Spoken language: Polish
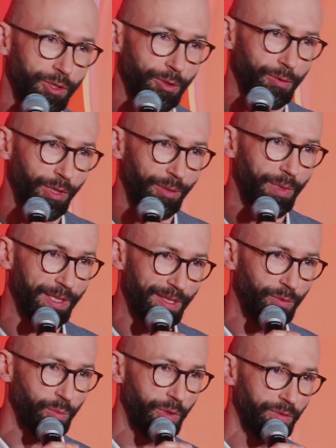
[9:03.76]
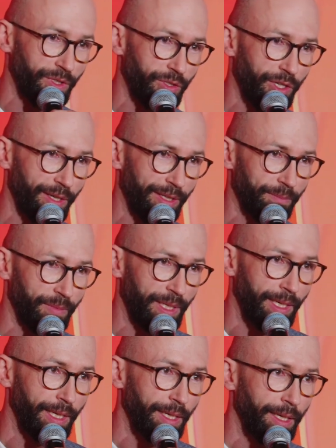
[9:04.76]
o której Państwu powiedziałem.
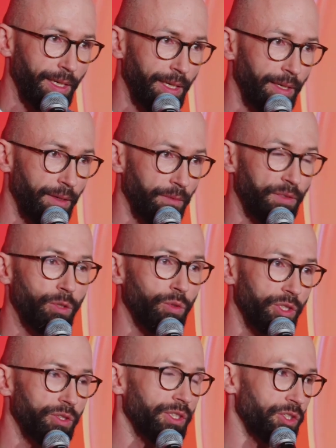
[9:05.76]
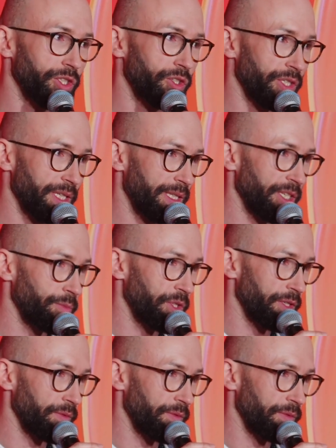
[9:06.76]
Wielu innych rzeczy jesteśmy się w